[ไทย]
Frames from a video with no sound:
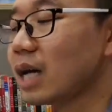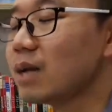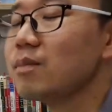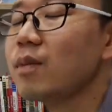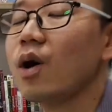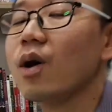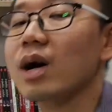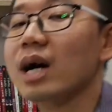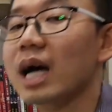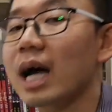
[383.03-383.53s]
ฉัน
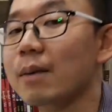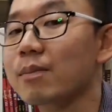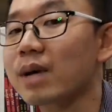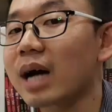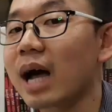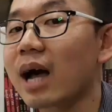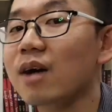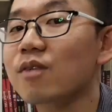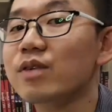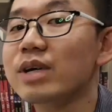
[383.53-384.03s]
เหมาะกับ
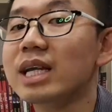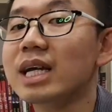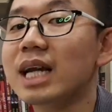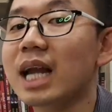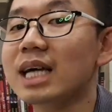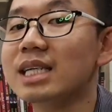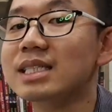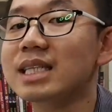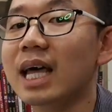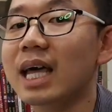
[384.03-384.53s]
คาร์วินั
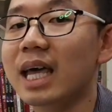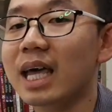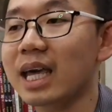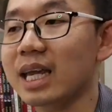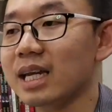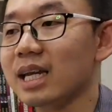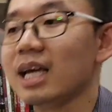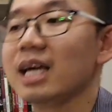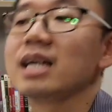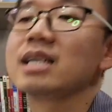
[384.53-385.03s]
ลัสไดเอ
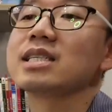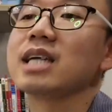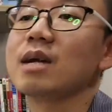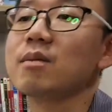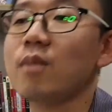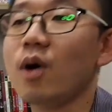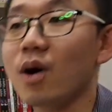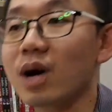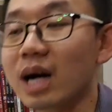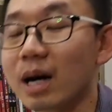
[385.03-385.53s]
ทฉั
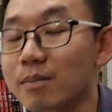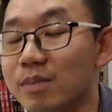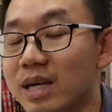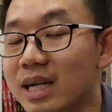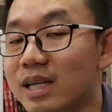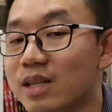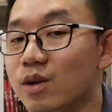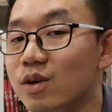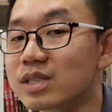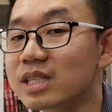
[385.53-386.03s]
นเหมาะกับ
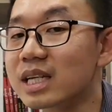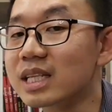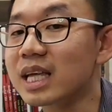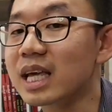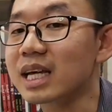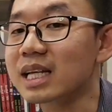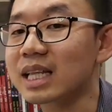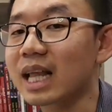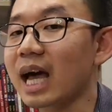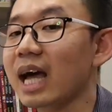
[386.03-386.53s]
คีโตเจ
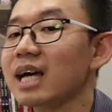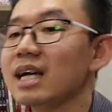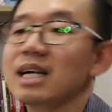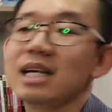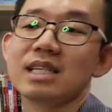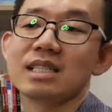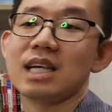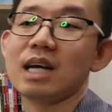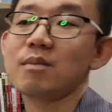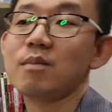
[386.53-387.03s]
นิกนะ
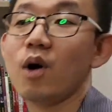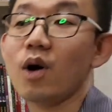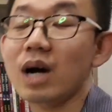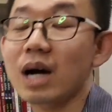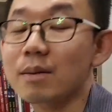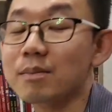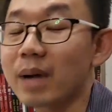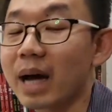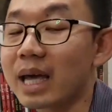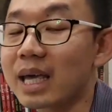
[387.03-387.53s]
ฉันเหมาะ
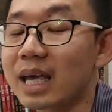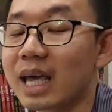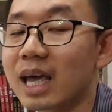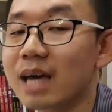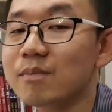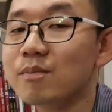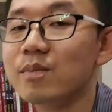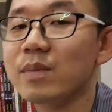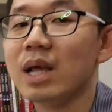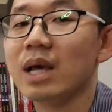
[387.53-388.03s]
กับ ไอ เอ
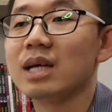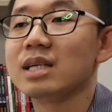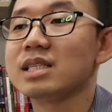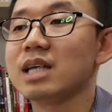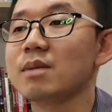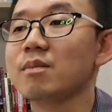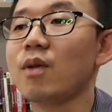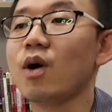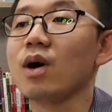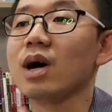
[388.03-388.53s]
ฟ
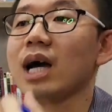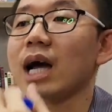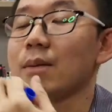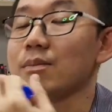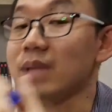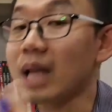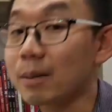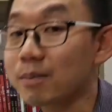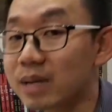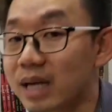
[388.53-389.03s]
ฉันเหมาะกั
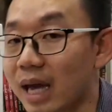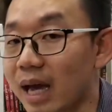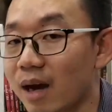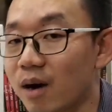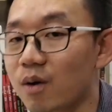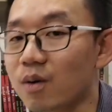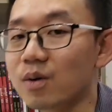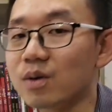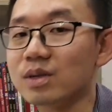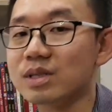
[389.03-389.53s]
บนับแค
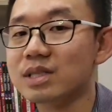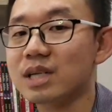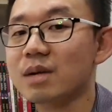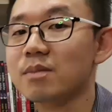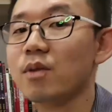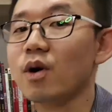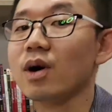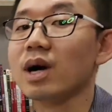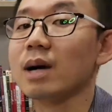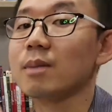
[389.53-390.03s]
ลฉั
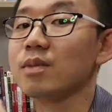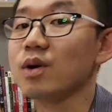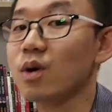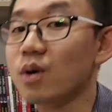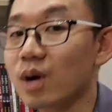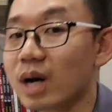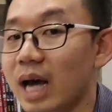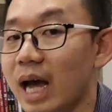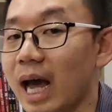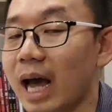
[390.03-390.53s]
นเหมาะกับโล
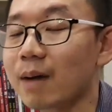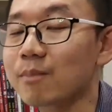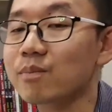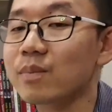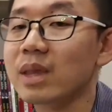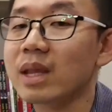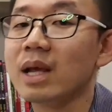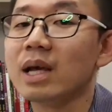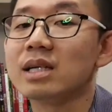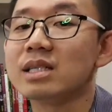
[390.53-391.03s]
คาร์บ
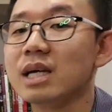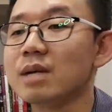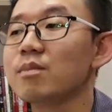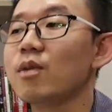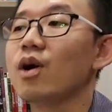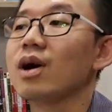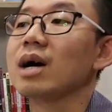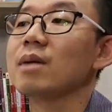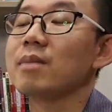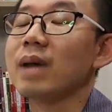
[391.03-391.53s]
ฉัน
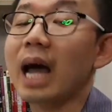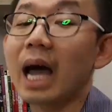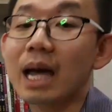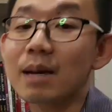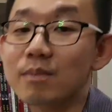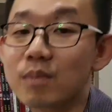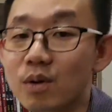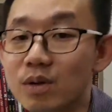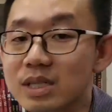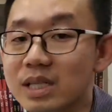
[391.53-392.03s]
เหมาะกับไฮ
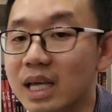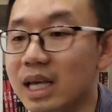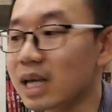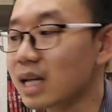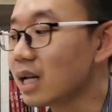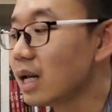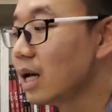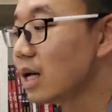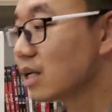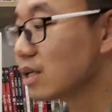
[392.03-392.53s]
โปรตี
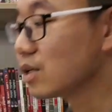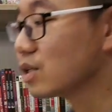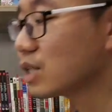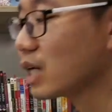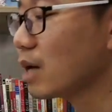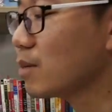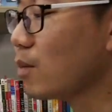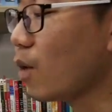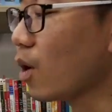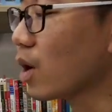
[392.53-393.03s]
นหรือ
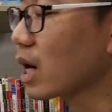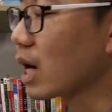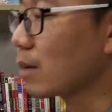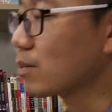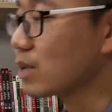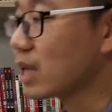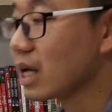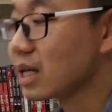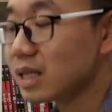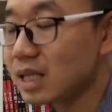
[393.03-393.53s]
ฉันเหมาะกั
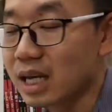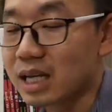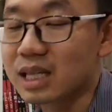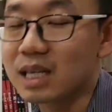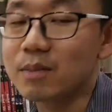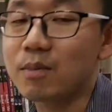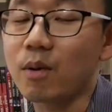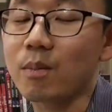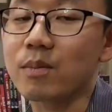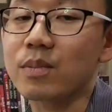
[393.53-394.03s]
บเทคนิค
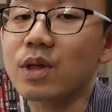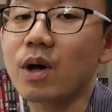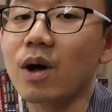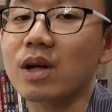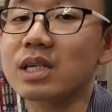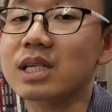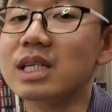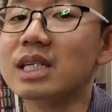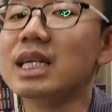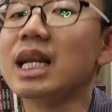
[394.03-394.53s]
ที่ผมสอ
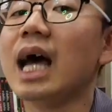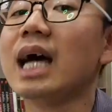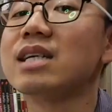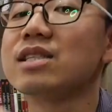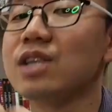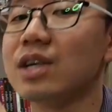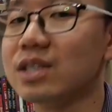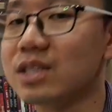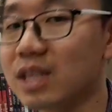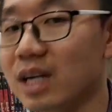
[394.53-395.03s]
นคือนั่ง
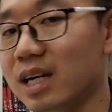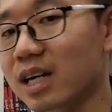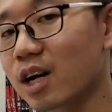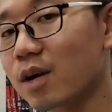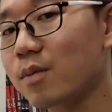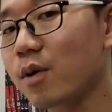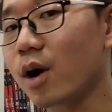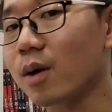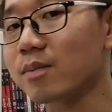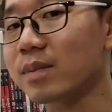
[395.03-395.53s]
เฉยๆ
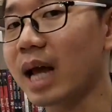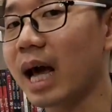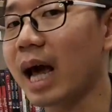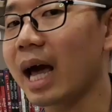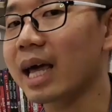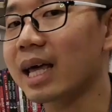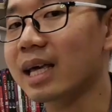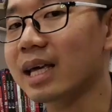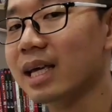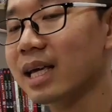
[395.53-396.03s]
ก็ผอม
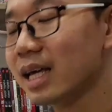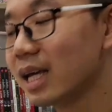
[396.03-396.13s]
ได้